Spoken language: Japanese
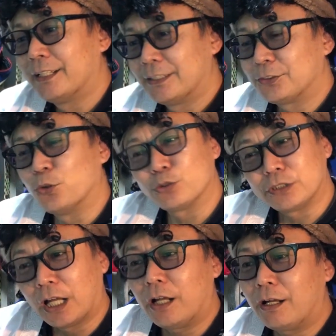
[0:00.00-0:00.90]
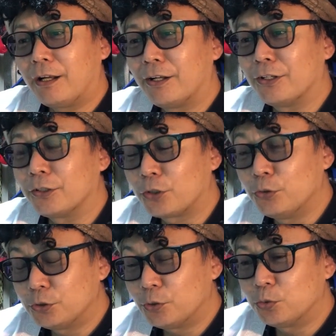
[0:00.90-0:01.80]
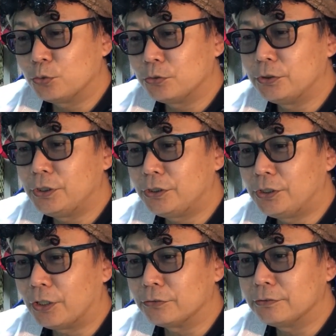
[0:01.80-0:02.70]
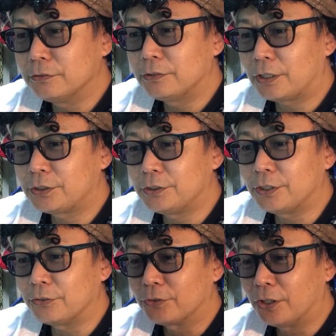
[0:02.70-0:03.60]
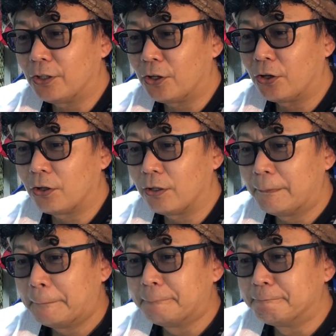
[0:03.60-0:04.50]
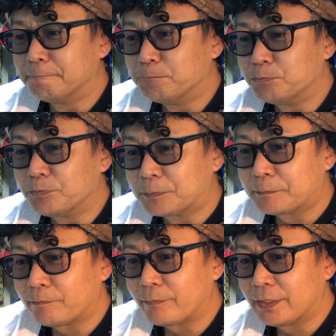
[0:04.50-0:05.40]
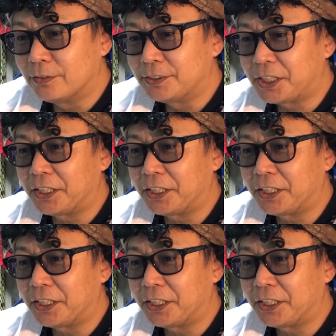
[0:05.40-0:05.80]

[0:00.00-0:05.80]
ソヌなあソヌ人気あるらしいけどなうん、おェ